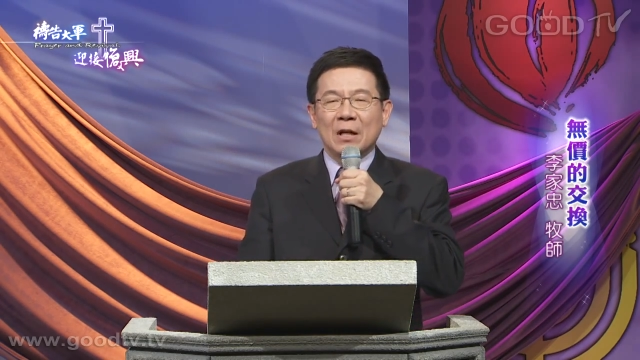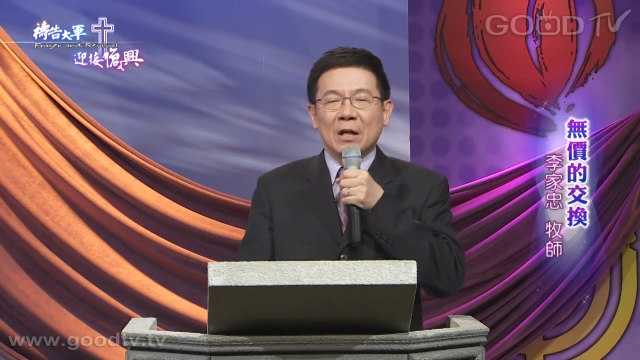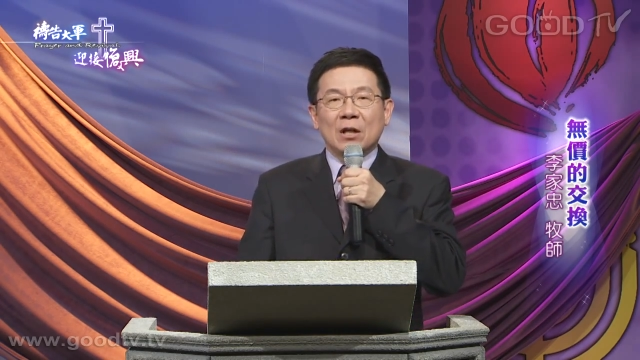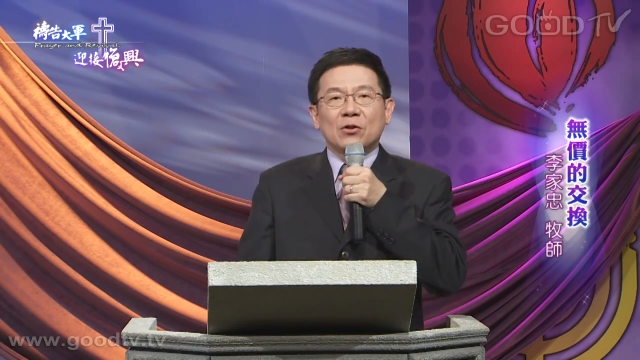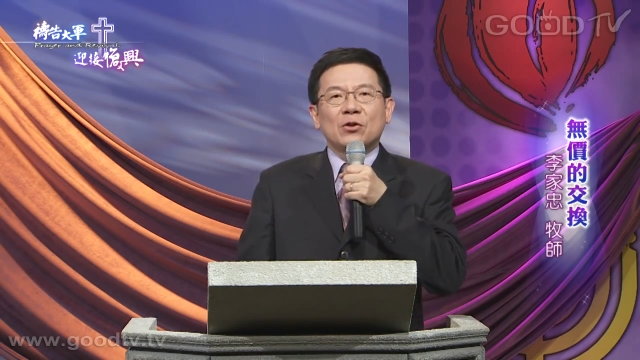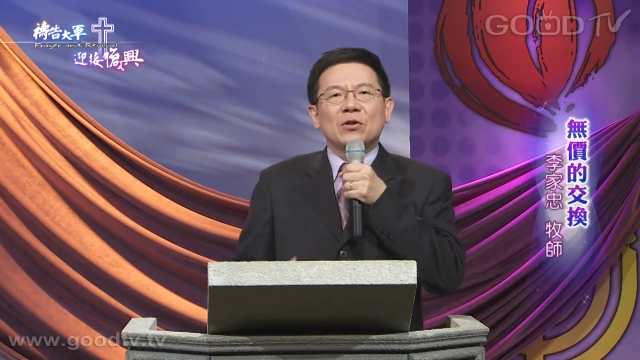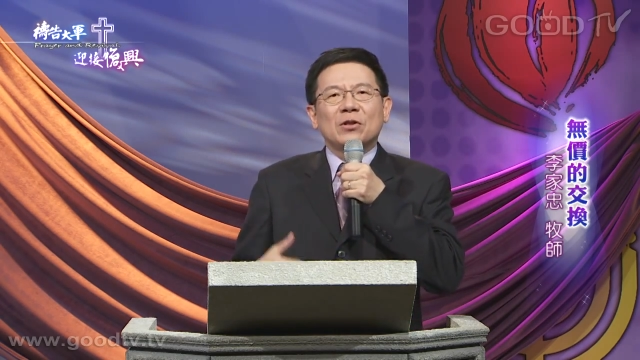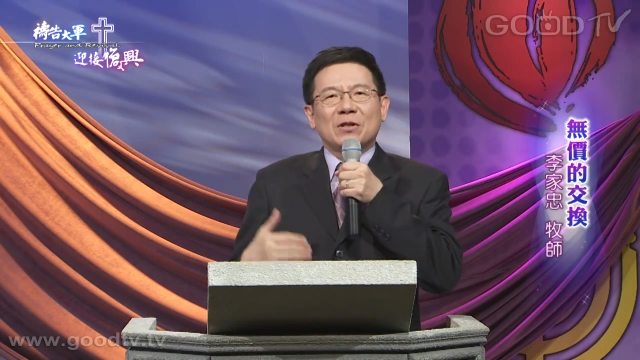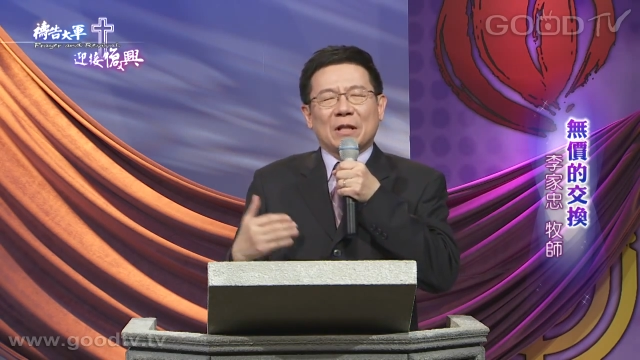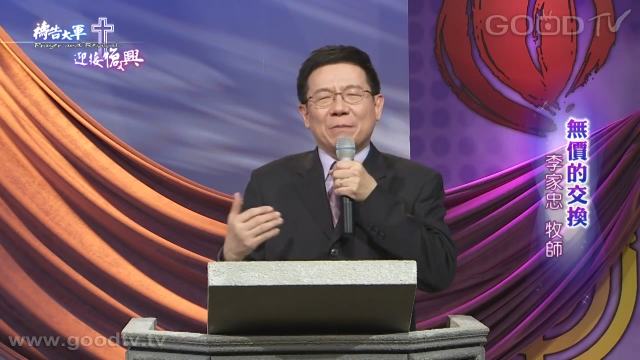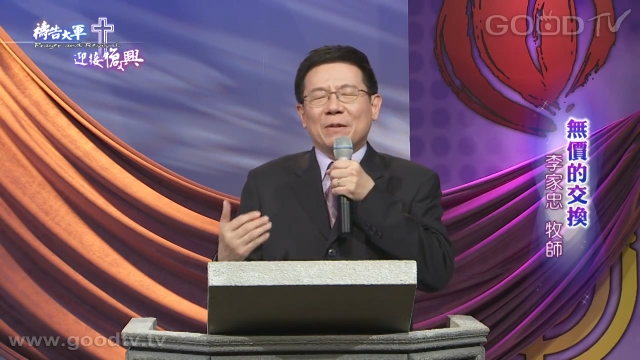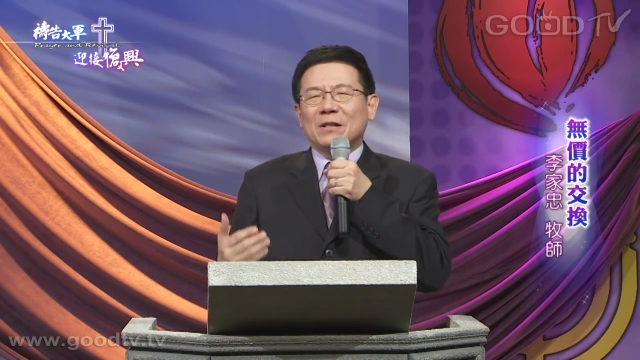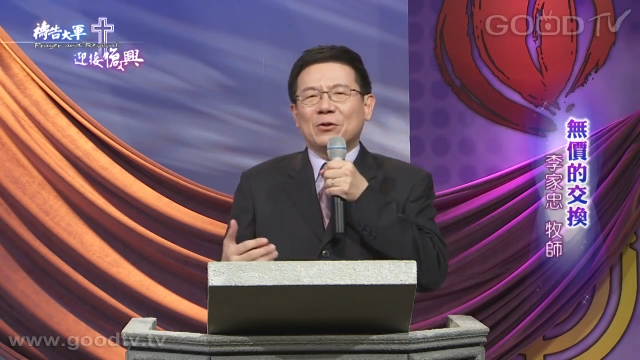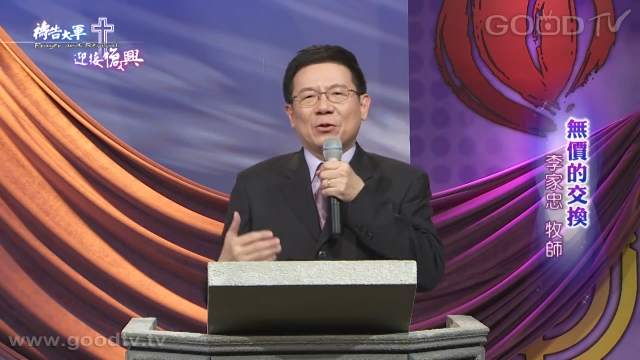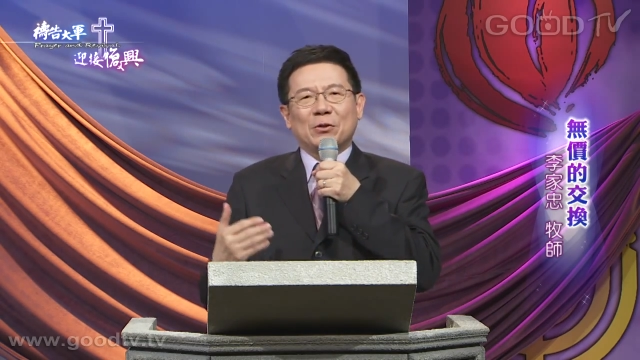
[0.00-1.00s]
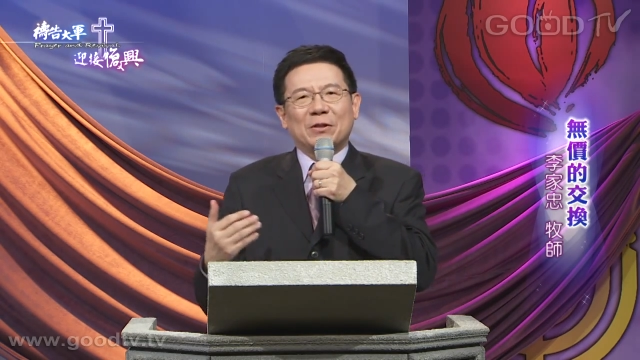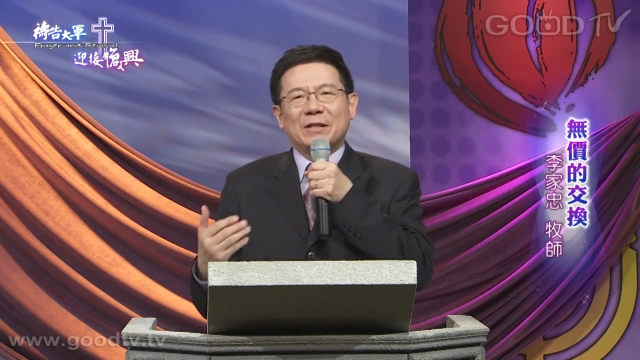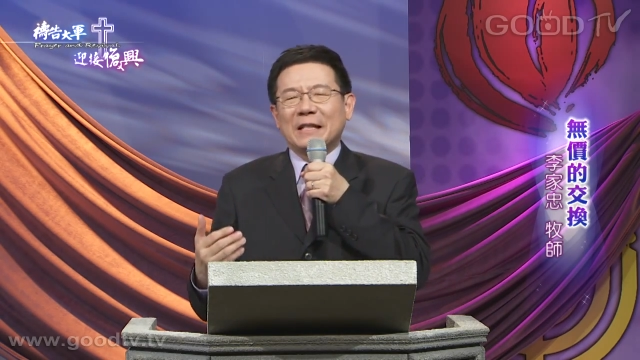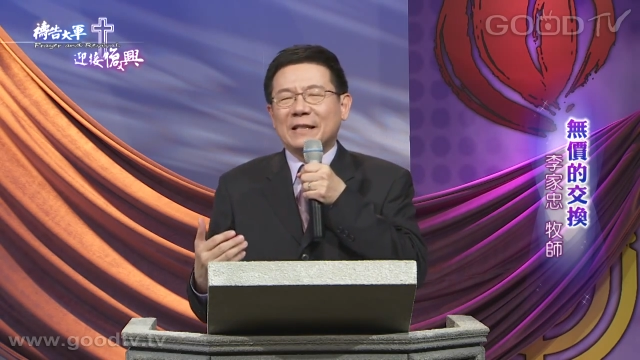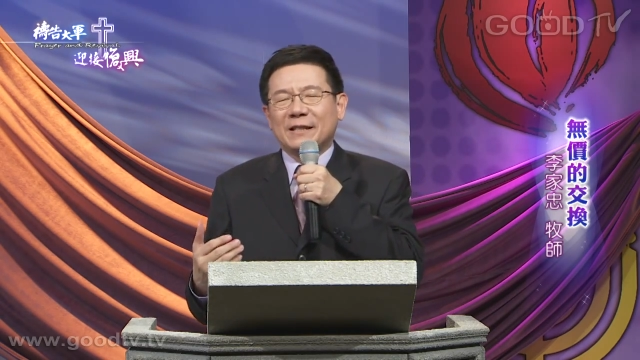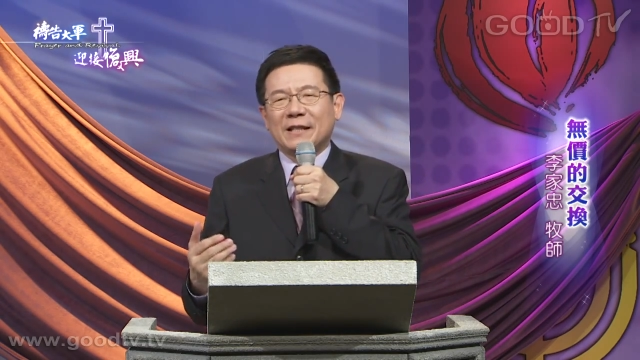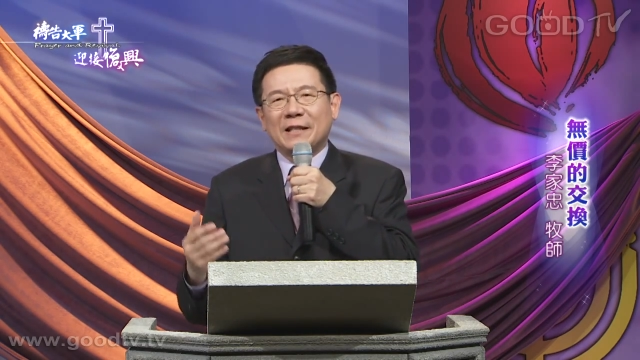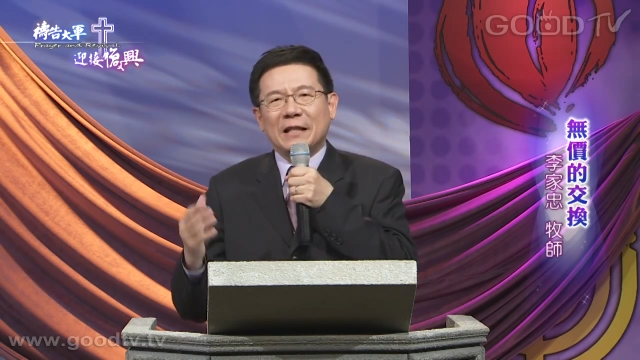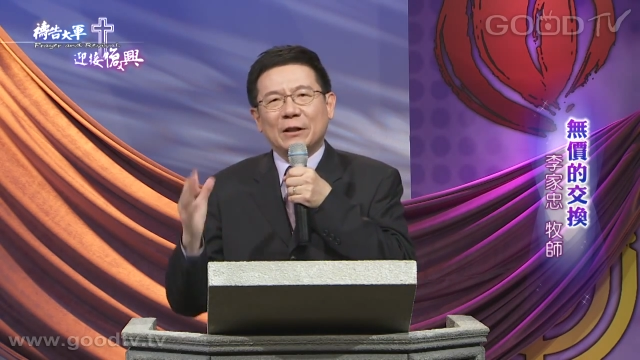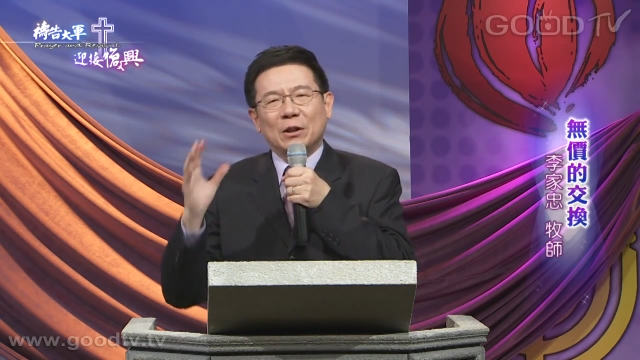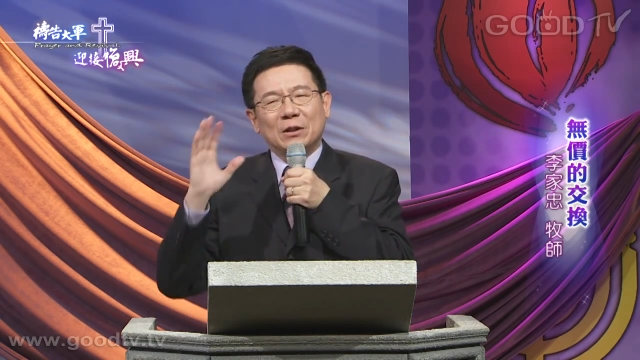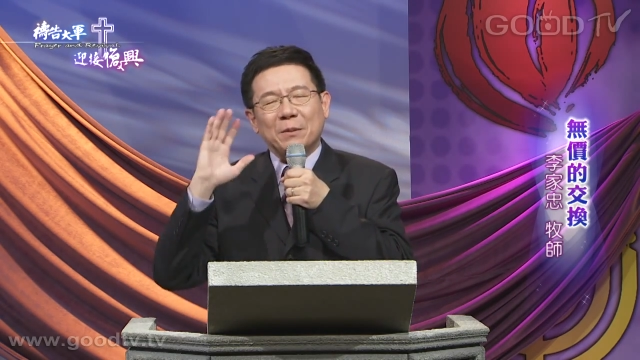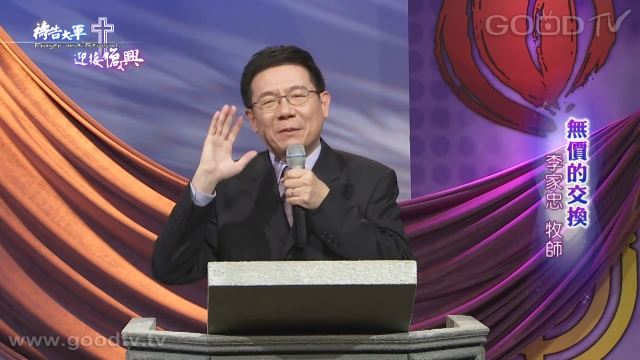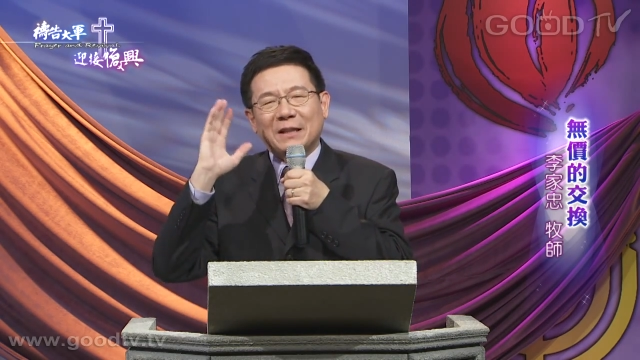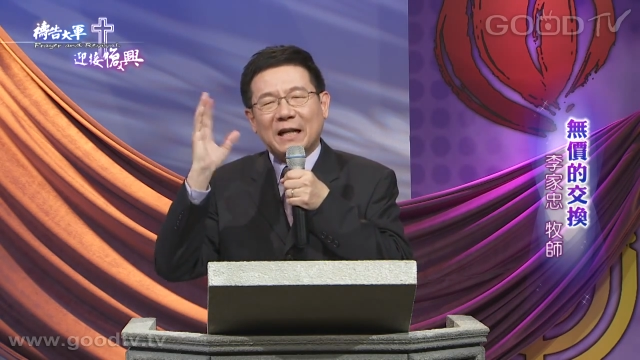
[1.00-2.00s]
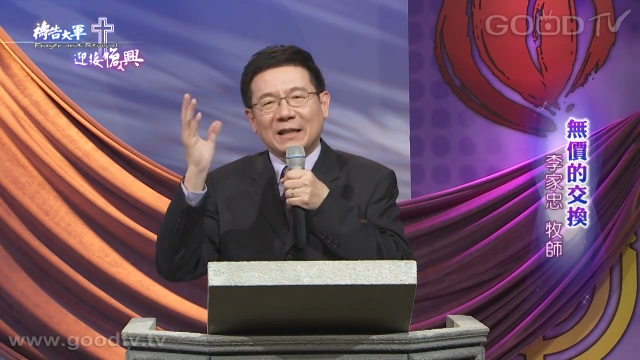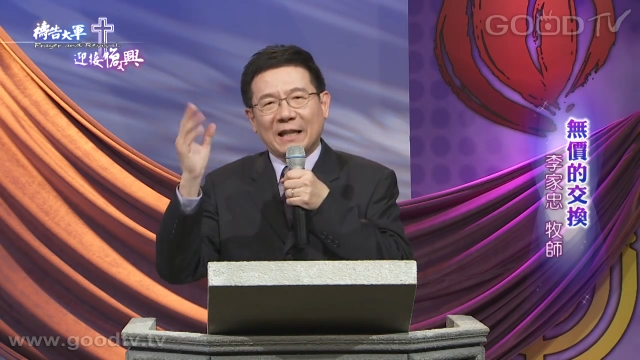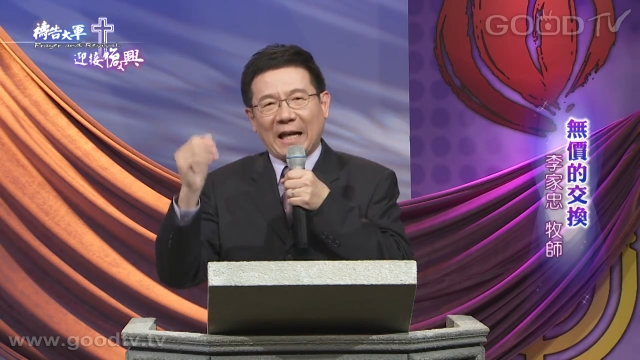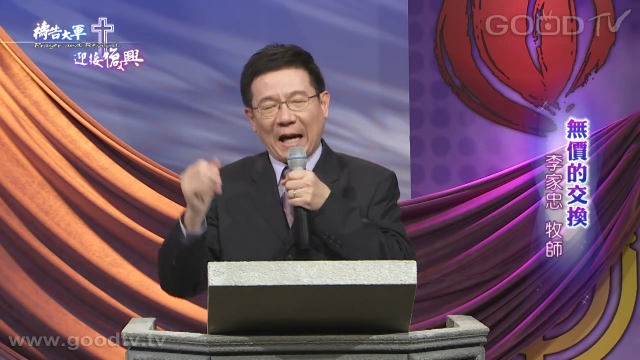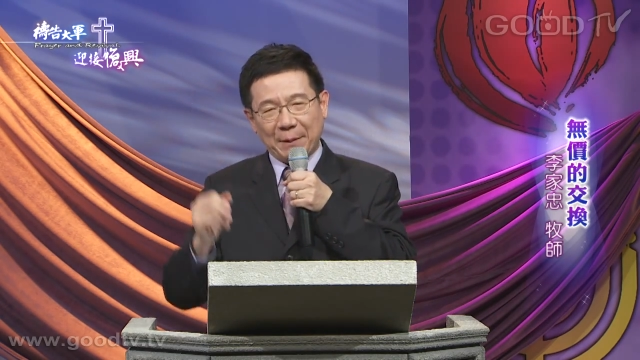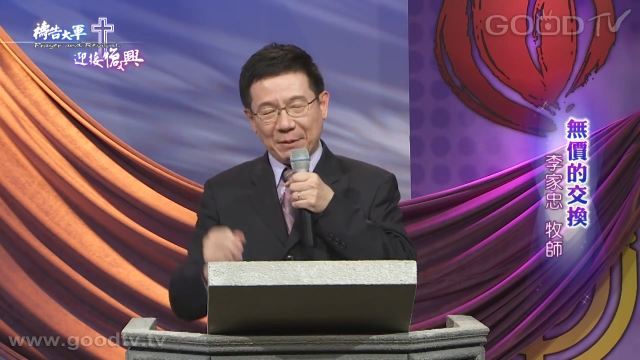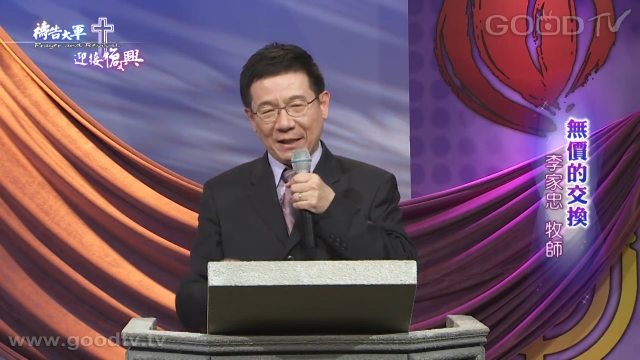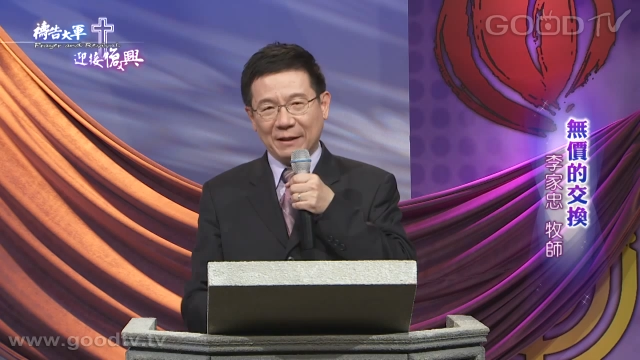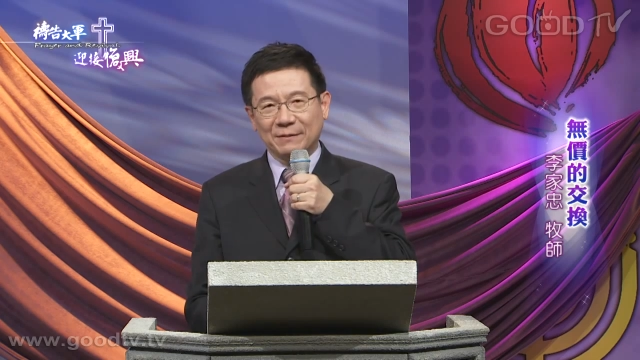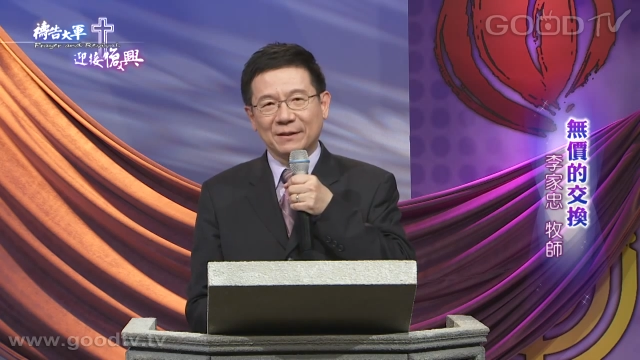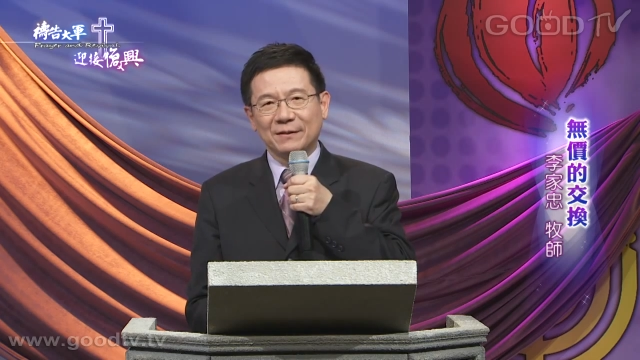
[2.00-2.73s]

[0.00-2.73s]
是什么使这些人有那么大的改变？